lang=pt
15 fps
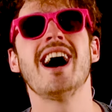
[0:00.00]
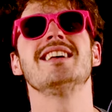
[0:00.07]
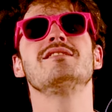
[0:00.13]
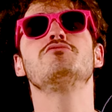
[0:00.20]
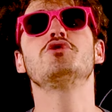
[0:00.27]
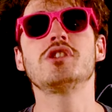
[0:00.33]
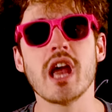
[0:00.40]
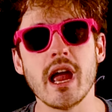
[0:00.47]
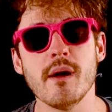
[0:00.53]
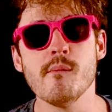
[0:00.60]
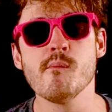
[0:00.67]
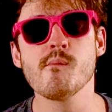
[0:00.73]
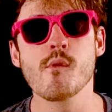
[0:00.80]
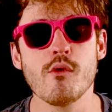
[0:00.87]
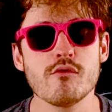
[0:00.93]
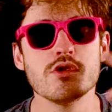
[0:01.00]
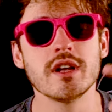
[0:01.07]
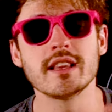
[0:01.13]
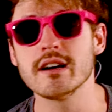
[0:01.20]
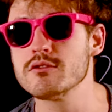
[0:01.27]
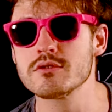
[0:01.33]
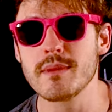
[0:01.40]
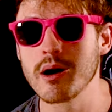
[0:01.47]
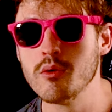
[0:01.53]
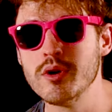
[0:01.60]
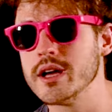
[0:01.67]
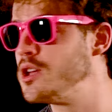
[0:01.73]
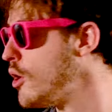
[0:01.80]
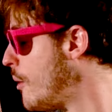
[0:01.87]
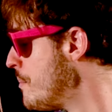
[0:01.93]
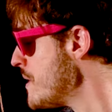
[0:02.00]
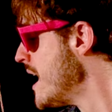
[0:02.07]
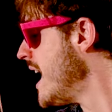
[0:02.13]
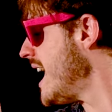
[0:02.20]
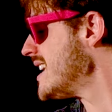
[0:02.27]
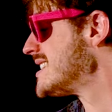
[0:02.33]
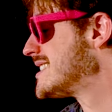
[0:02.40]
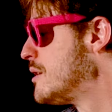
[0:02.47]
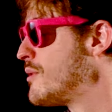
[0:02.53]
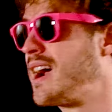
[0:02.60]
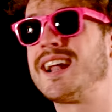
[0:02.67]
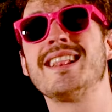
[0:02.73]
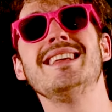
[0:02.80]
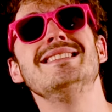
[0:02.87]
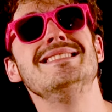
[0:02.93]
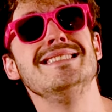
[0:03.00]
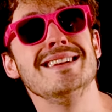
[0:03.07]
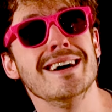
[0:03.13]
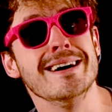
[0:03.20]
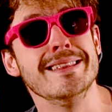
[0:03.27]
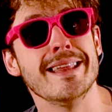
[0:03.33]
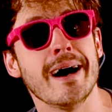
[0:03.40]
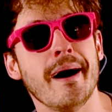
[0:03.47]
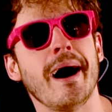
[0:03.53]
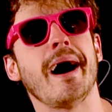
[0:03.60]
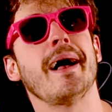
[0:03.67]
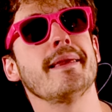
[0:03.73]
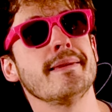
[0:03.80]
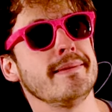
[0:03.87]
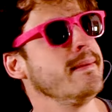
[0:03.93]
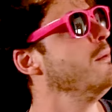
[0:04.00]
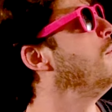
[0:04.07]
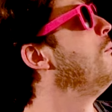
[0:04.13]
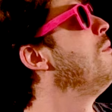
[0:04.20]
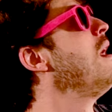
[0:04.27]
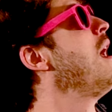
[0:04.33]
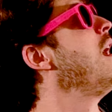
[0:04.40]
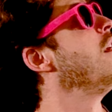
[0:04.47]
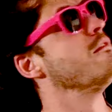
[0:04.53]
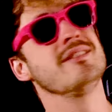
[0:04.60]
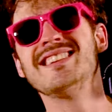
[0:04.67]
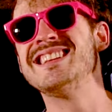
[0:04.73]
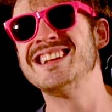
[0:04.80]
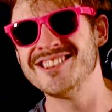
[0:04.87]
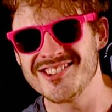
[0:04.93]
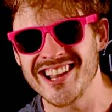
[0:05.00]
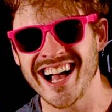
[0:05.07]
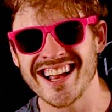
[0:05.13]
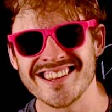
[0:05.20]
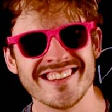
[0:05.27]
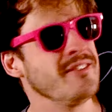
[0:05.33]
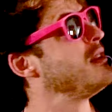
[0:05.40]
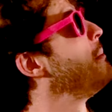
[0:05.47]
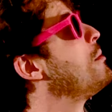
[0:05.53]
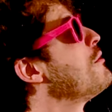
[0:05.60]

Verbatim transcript: Razão de quem? Confunde até os bagulho aqui, ó. Razão cartesiana, a razão. Você tem toda a razão, né,